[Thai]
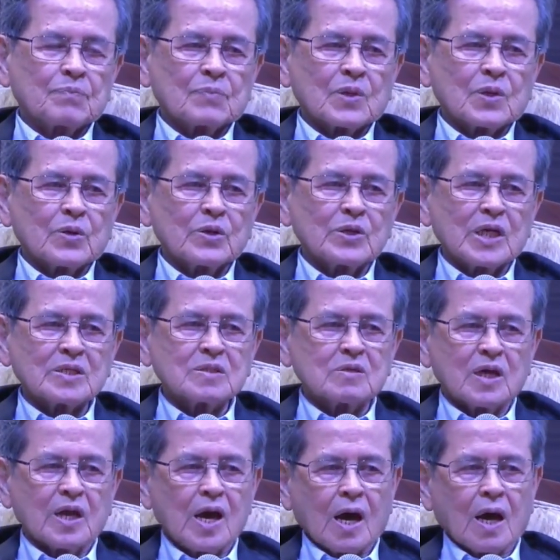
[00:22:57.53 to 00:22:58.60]
คุณหญิงช
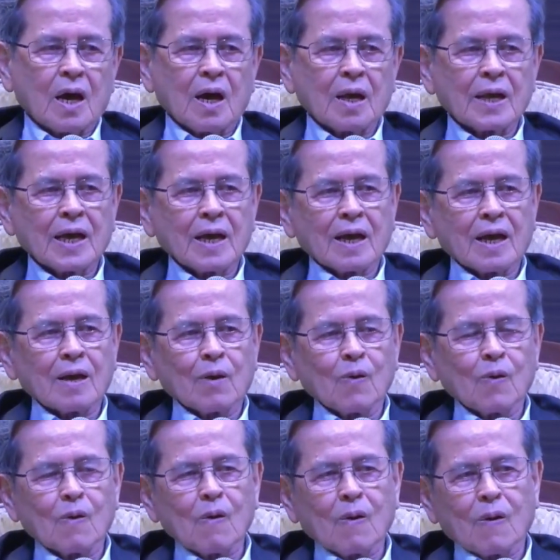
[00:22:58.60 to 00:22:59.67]
ดาและองค์กร